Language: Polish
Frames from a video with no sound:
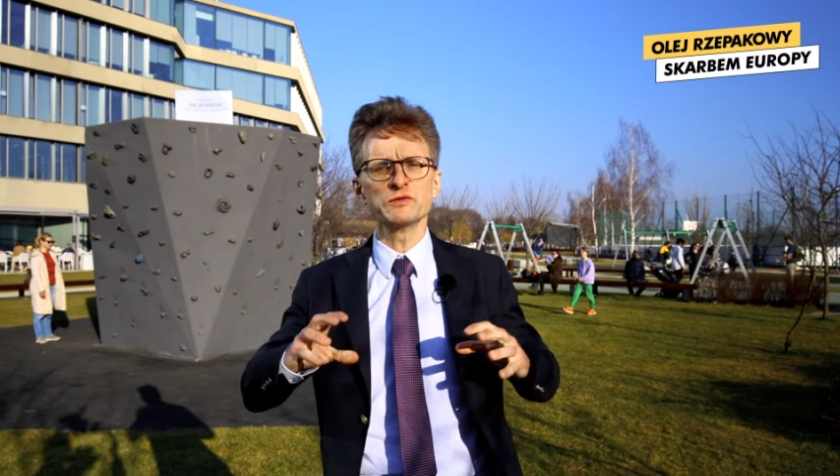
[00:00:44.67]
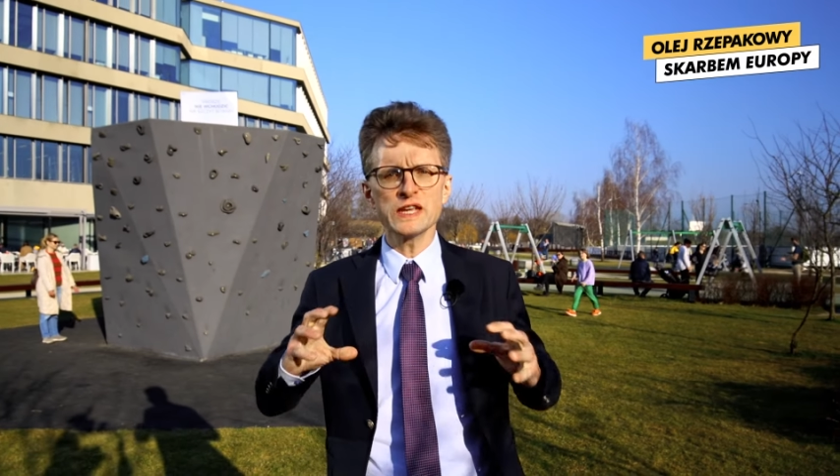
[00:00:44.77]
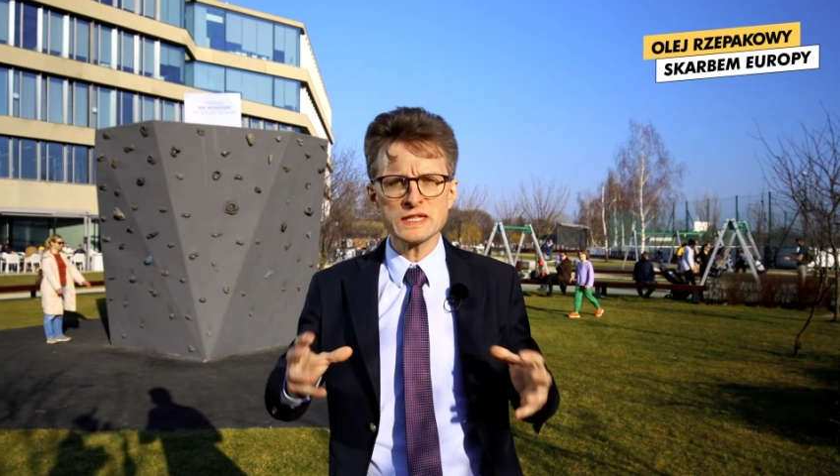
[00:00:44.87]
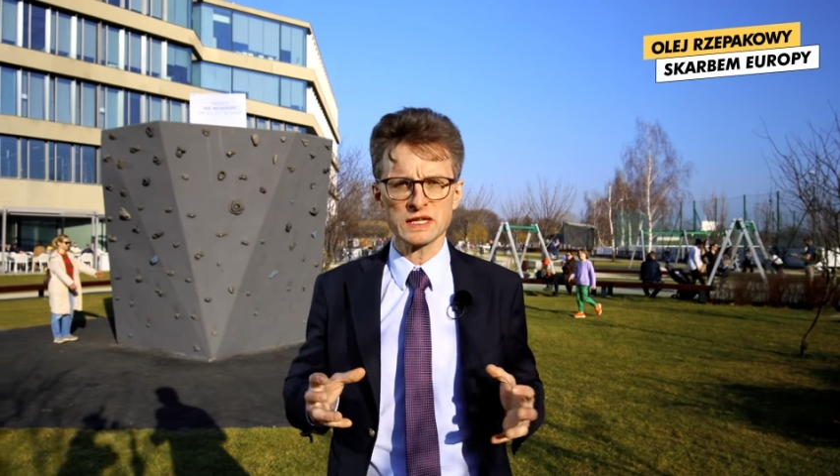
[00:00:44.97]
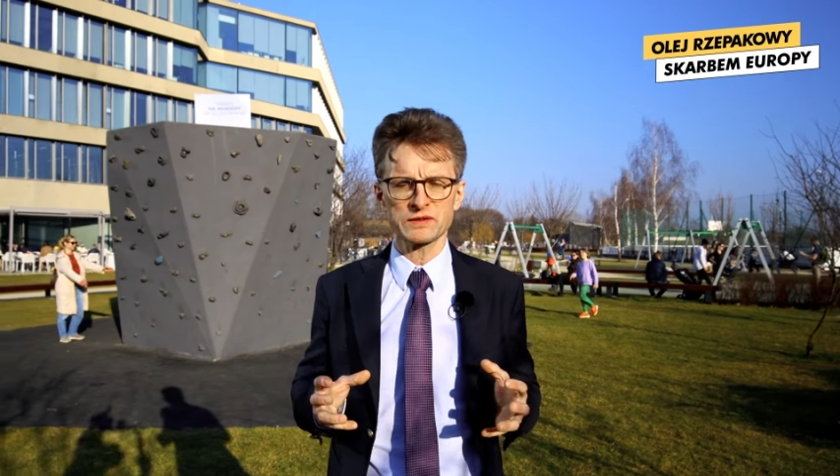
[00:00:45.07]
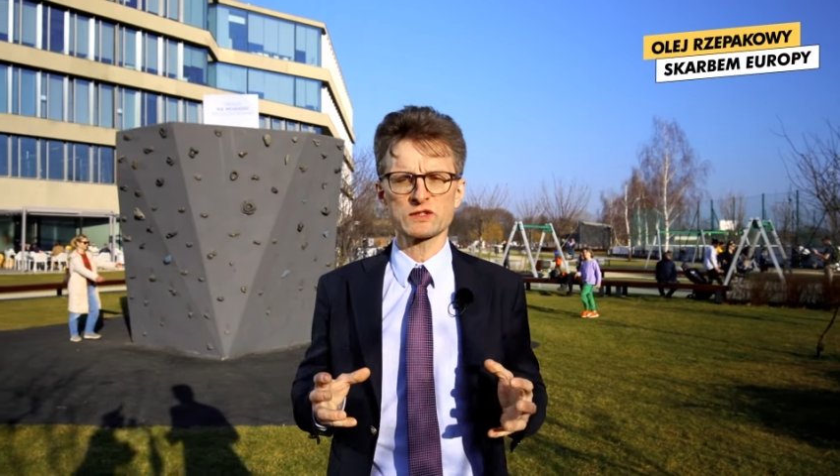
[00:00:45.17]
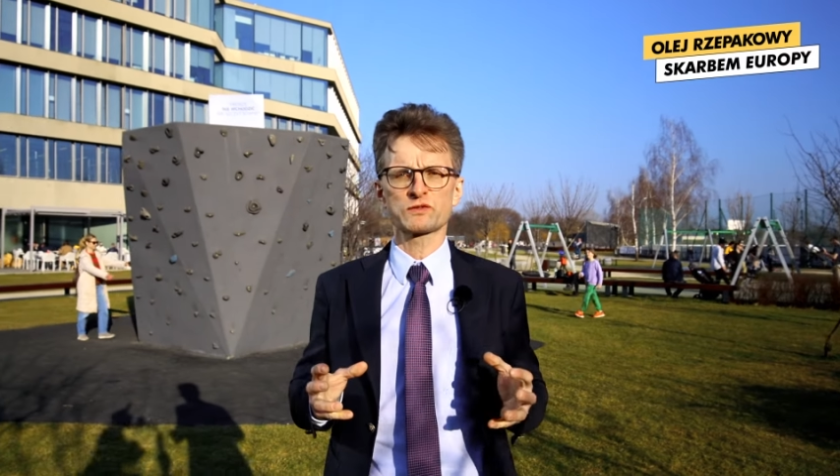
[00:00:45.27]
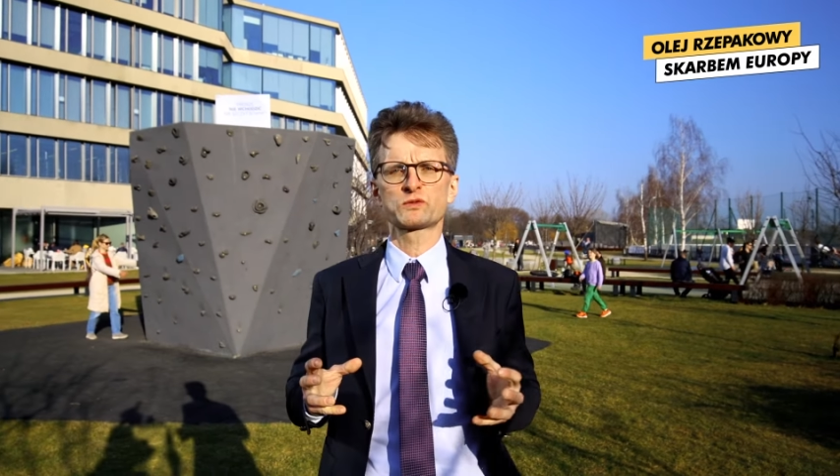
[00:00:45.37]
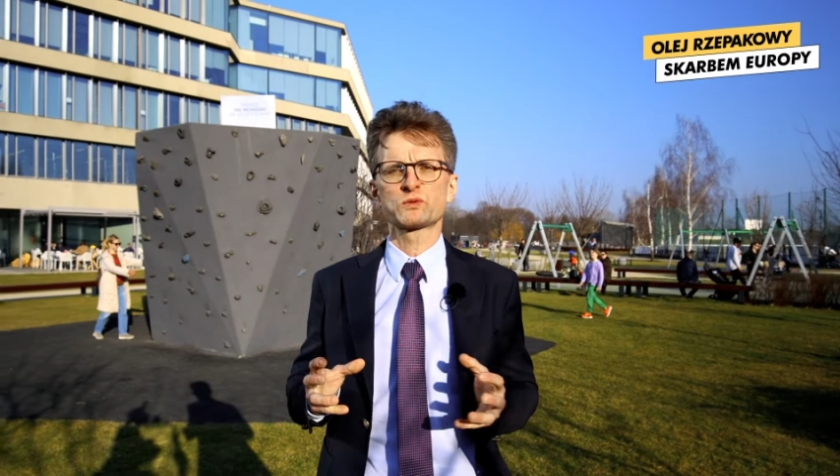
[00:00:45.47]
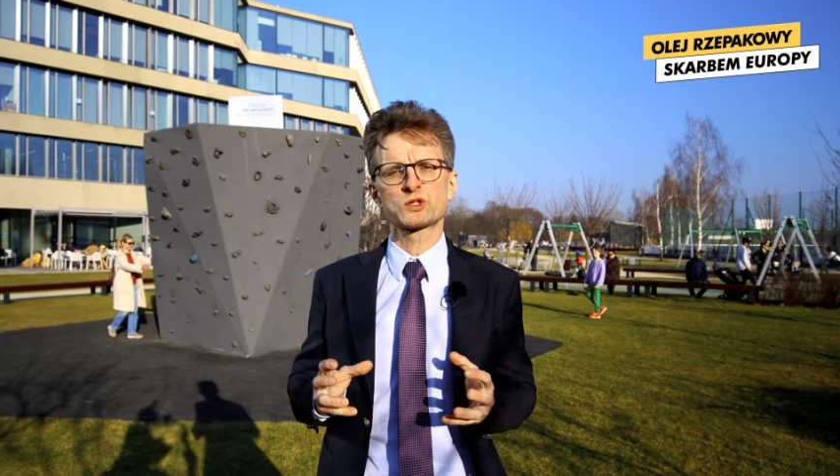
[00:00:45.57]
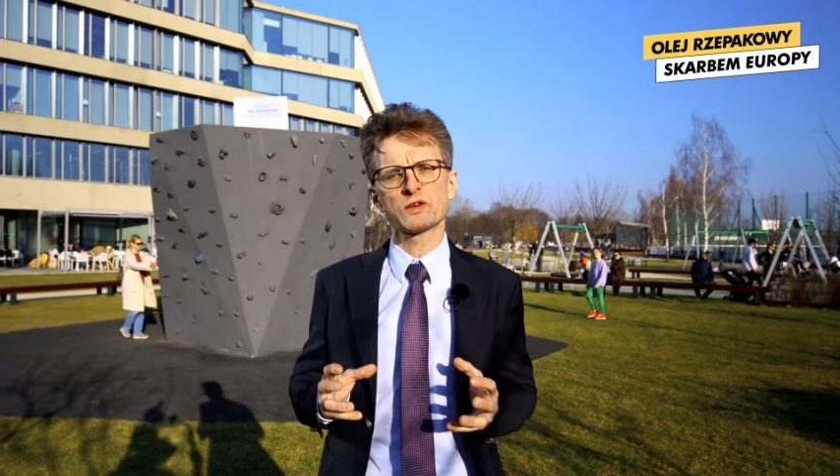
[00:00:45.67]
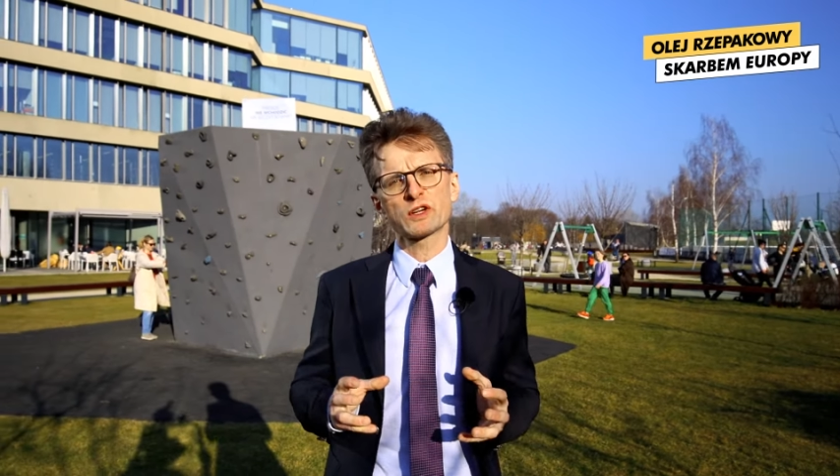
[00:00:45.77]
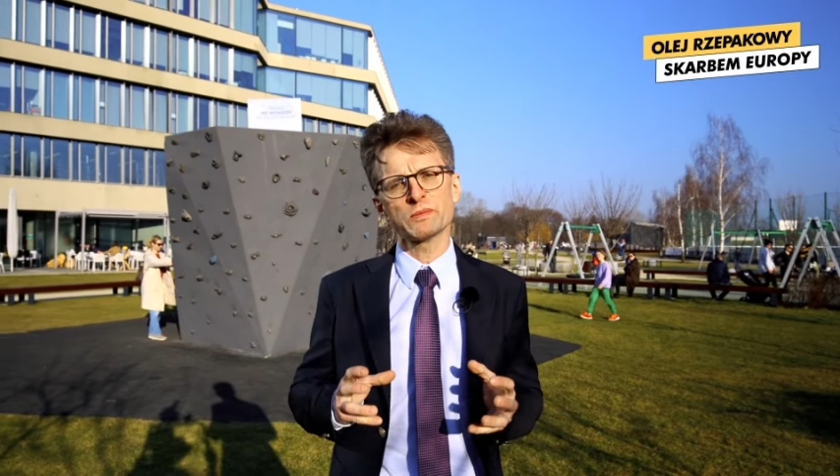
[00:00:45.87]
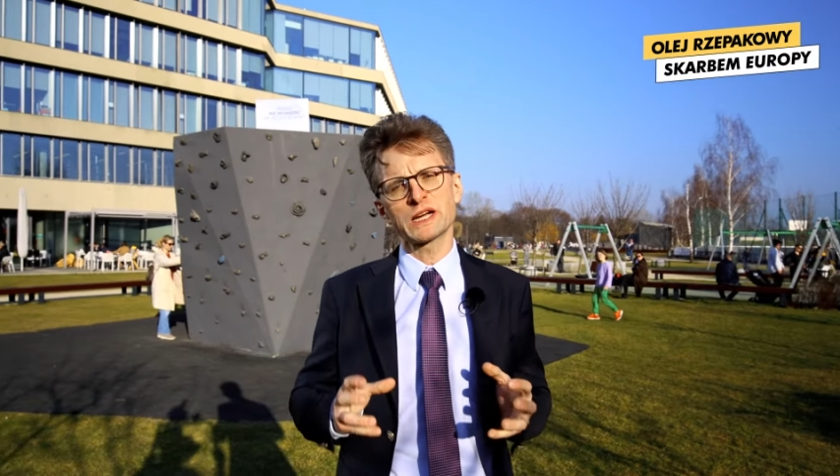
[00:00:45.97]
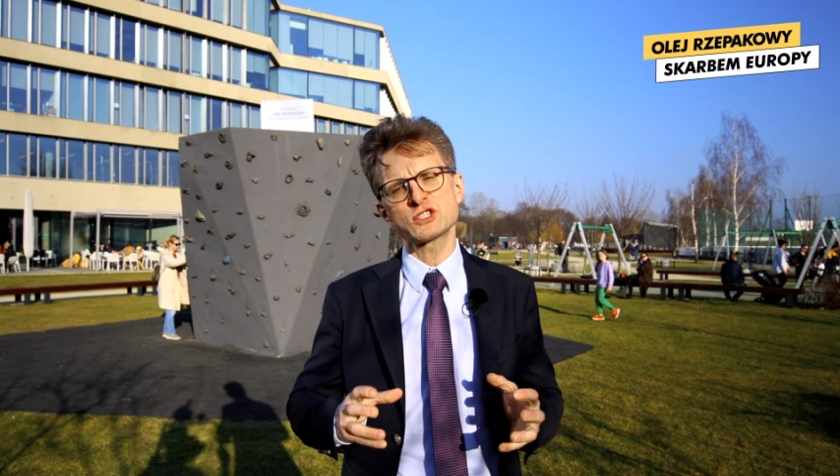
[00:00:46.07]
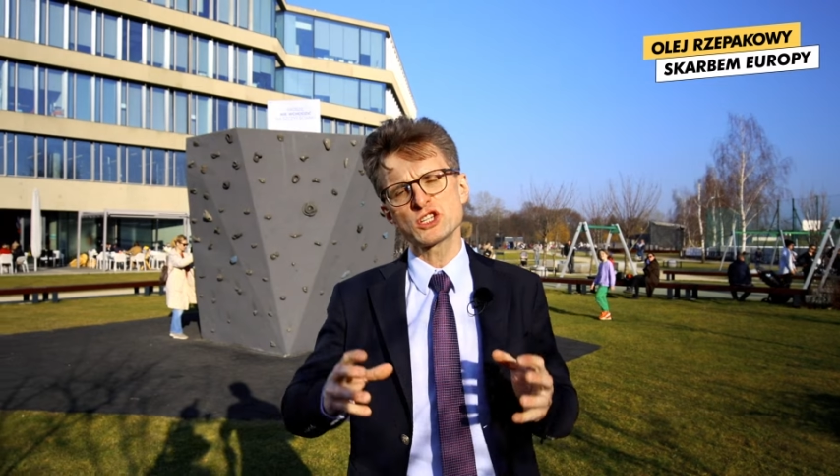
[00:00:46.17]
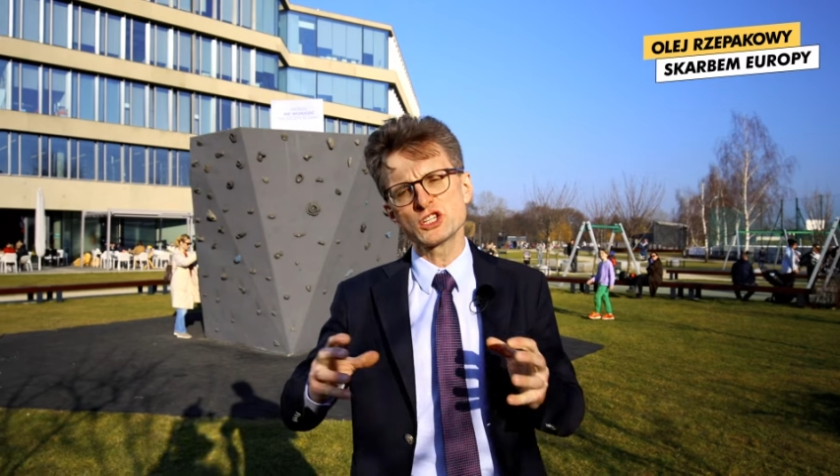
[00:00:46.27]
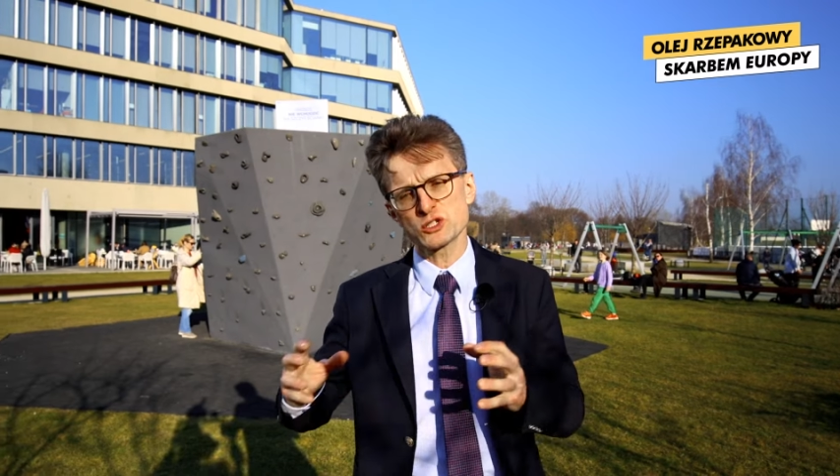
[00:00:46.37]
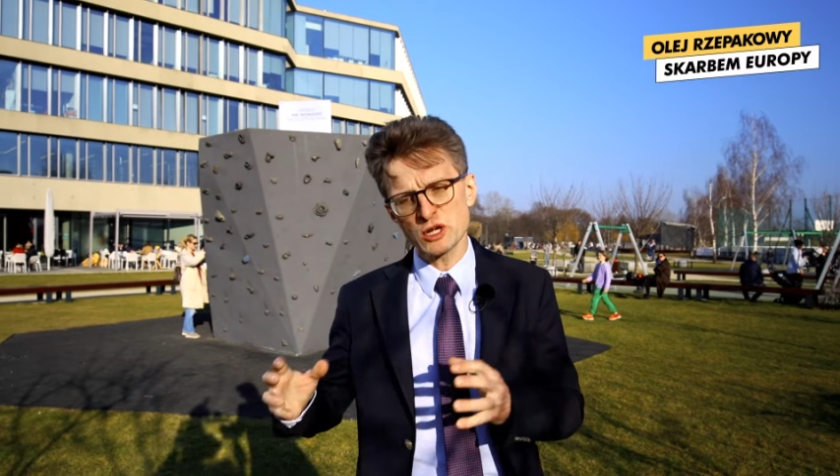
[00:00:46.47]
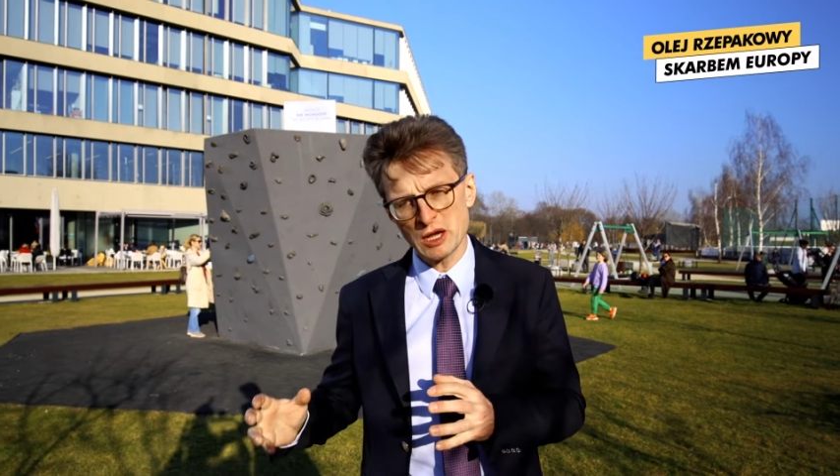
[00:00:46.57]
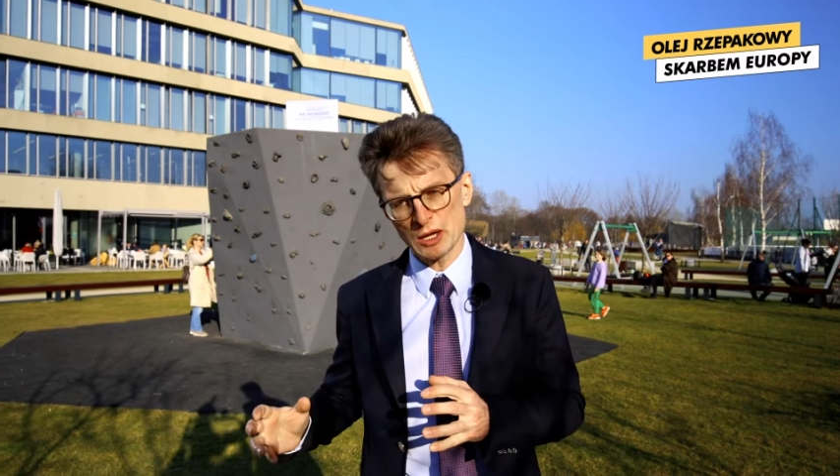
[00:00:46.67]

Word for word: więcej kwasów tłuszczowych omega-3 niż